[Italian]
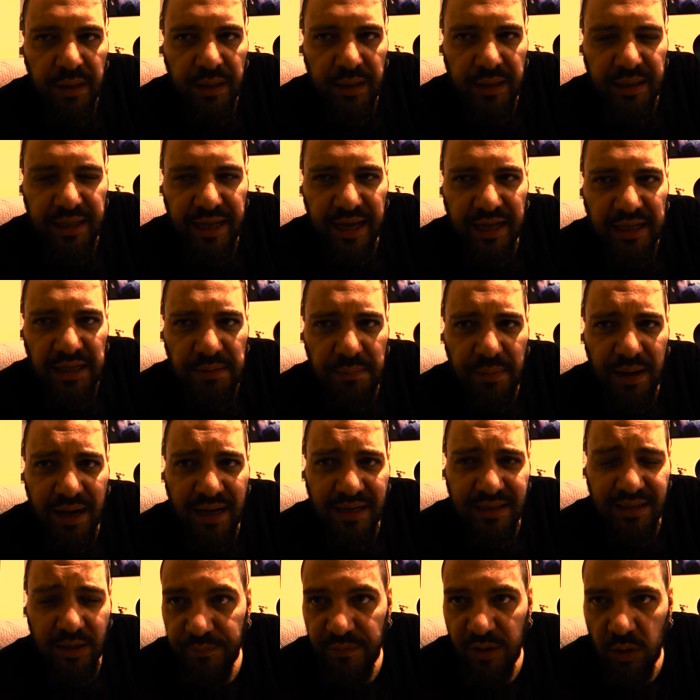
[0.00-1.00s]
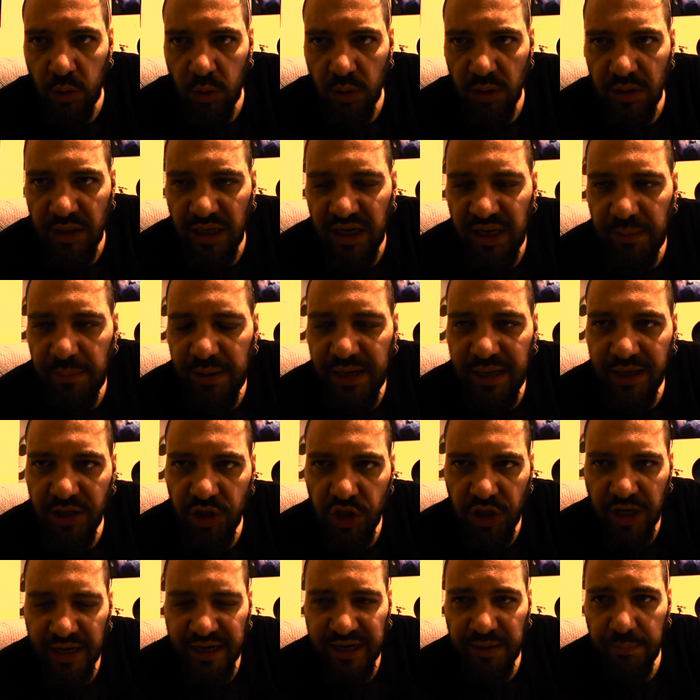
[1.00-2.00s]
idea di base, incontenibile
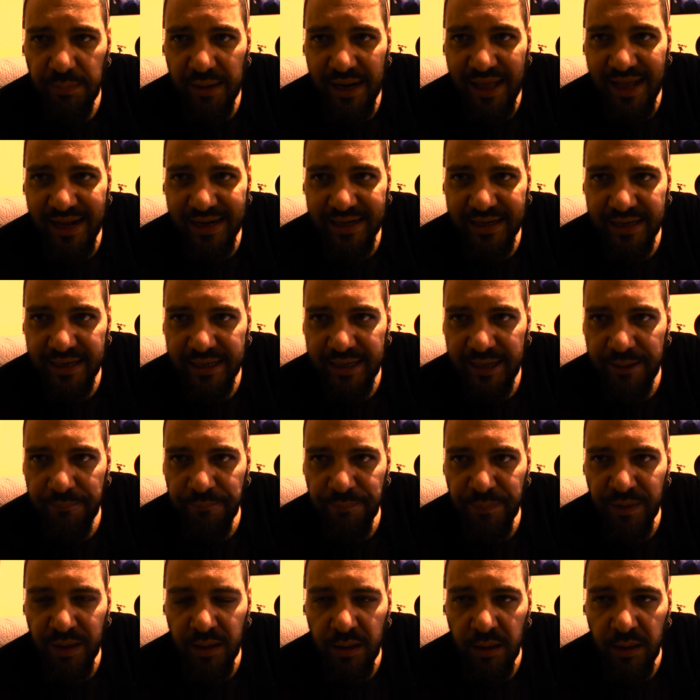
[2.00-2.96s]
Jack Black che